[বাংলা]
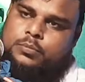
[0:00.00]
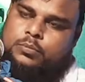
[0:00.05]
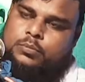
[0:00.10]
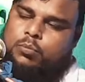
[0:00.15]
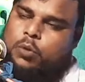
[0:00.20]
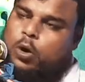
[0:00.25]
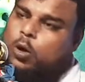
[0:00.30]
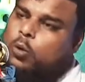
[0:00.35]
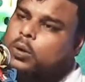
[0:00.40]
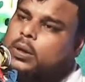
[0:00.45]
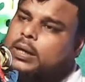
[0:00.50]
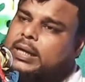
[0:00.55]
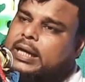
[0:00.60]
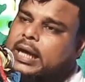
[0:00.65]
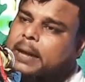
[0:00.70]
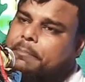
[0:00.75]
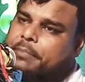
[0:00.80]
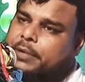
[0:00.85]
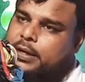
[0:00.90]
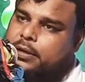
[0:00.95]
বড় বড়
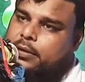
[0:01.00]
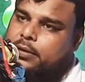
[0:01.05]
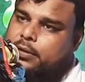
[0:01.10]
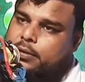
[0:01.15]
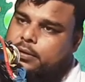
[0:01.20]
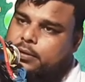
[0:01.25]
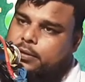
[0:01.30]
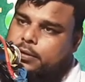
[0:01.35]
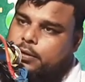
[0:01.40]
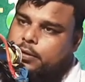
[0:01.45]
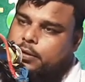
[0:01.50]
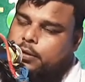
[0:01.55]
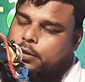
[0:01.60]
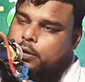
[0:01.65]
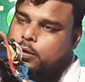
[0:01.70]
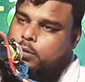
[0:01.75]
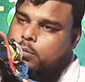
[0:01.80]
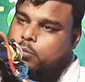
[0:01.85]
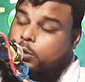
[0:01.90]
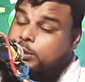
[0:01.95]
ক্যাপ্টেন
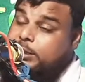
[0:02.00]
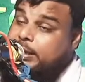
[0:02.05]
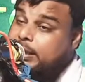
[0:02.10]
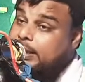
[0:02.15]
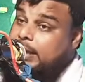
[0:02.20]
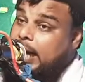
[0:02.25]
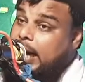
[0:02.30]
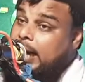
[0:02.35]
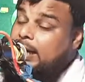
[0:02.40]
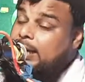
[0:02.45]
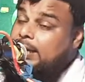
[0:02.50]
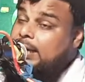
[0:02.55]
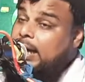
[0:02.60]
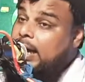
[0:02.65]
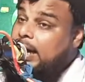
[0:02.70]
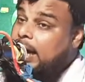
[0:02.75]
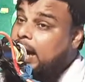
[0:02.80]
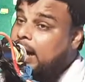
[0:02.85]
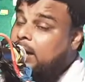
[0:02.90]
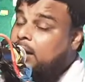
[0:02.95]
বলছে দাড়িটা
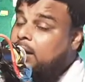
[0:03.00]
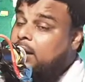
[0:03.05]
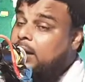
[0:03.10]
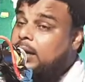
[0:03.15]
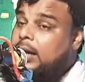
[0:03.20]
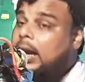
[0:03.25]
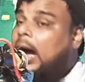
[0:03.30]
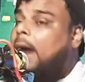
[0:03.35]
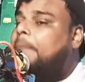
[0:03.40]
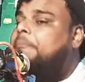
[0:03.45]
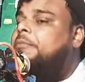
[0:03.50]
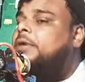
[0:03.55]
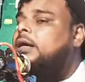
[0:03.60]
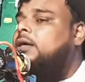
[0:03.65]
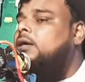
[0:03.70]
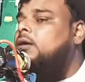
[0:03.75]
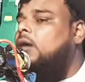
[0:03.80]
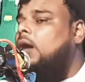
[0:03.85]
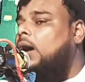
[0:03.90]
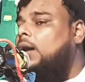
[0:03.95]
রাখলে লাভটা
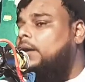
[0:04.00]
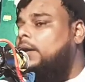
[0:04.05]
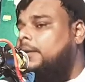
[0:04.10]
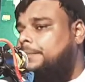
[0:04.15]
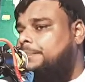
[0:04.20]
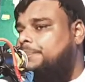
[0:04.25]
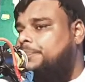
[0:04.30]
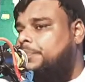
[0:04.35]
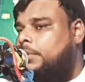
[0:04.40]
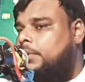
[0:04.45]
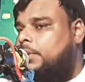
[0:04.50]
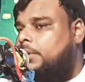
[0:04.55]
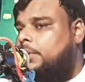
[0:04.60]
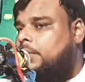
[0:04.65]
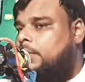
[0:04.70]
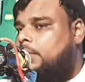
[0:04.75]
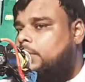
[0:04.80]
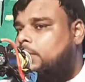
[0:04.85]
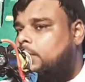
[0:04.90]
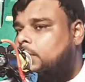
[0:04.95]
কি হয়
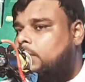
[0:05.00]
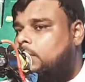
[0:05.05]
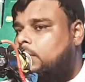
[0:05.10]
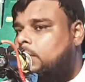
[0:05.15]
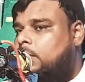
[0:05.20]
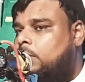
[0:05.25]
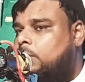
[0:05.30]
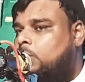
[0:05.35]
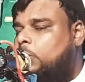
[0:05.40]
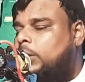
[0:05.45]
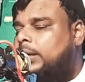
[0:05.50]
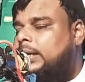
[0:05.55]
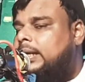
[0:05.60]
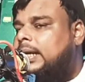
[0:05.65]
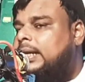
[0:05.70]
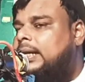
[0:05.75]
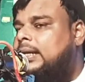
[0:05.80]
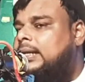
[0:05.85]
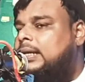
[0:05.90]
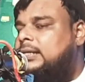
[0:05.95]

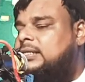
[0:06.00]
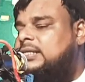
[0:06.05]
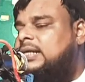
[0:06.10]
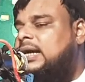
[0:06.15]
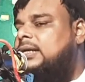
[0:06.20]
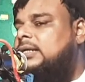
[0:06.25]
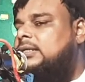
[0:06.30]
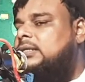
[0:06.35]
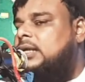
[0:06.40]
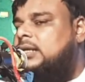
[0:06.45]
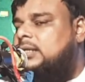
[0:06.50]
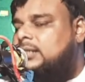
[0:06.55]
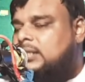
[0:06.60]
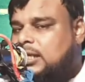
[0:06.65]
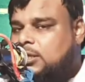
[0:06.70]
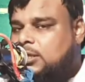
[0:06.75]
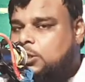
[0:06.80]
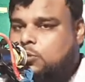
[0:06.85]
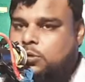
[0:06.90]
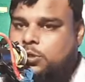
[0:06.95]
বৈজ্ঞানিকরা সায়েন্টিস্টরা
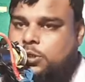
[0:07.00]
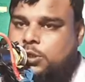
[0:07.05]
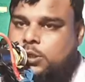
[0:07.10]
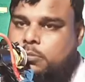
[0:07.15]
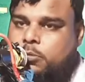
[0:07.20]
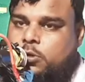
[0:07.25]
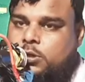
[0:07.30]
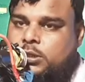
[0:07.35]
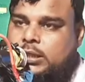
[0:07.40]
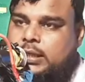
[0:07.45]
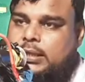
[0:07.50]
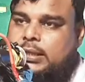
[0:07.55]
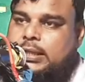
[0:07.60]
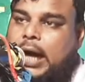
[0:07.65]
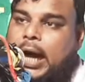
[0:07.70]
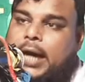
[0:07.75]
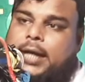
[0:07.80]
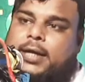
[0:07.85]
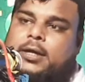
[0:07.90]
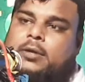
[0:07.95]
রিসার্চ করছে বলছে
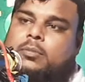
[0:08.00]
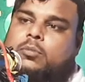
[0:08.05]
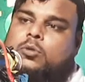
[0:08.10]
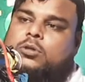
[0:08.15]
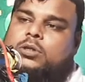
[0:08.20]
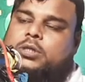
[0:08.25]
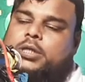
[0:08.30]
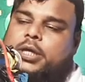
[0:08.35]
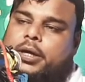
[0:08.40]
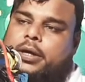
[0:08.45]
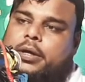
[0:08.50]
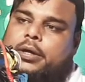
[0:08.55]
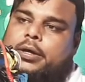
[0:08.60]
দাড়ির মধ্যে